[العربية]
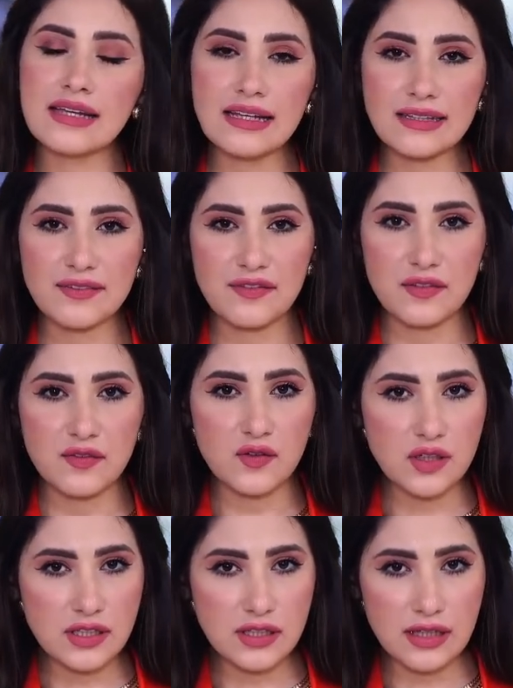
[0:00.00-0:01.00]
دخلت في
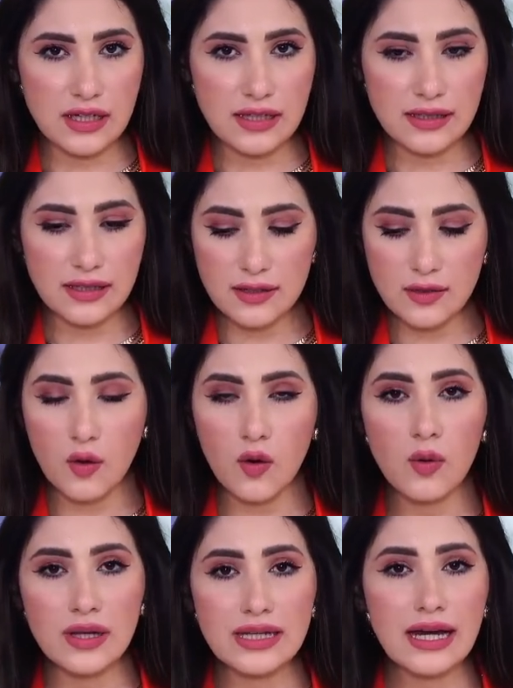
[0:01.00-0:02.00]
قصتين ان
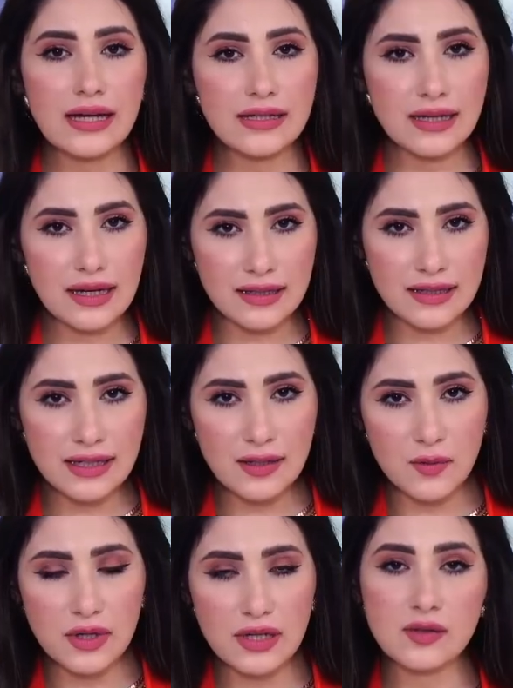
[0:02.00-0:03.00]
هو ليه خد الكارنيه
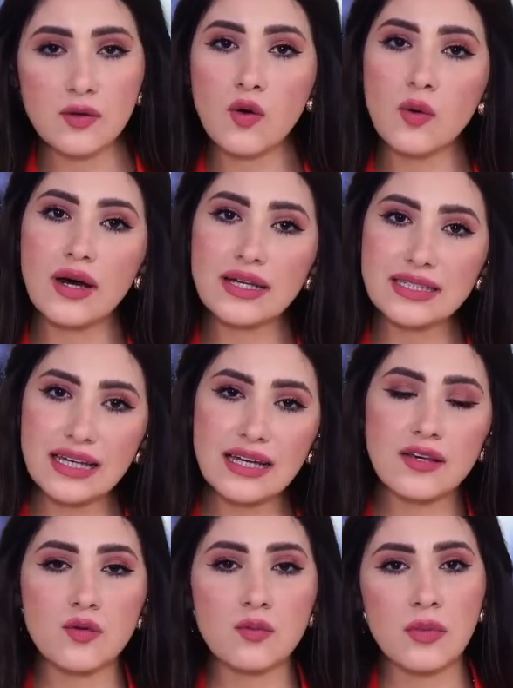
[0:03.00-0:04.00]
ولا ان هو اساء
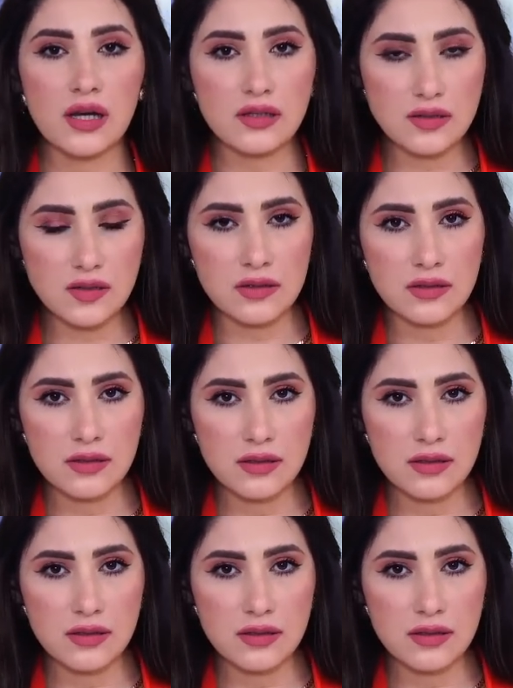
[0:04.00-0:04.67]
ثم اعتذر